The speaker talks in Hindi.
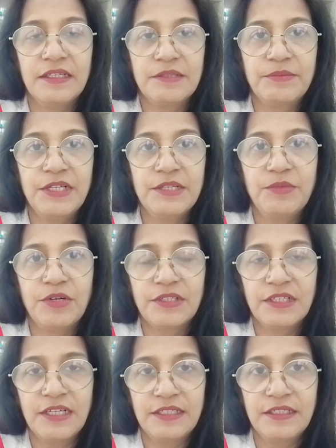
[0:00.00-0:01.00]
एक बड़ी
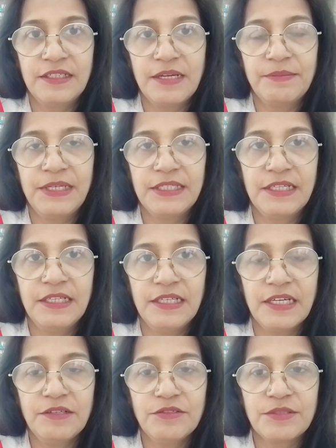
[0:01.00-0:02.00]
बॉटल हंड्रेड एम के
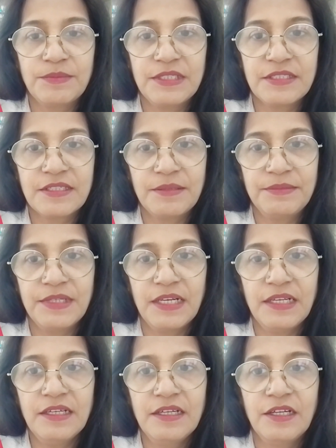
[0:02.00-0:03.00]
लिए आए उसमें ये सब
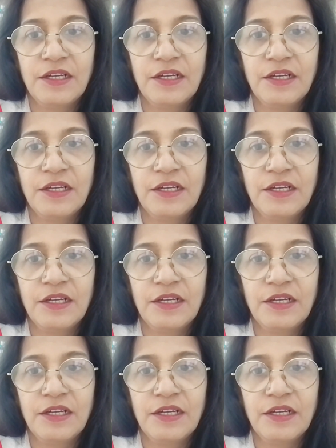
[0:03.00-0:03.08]
डालें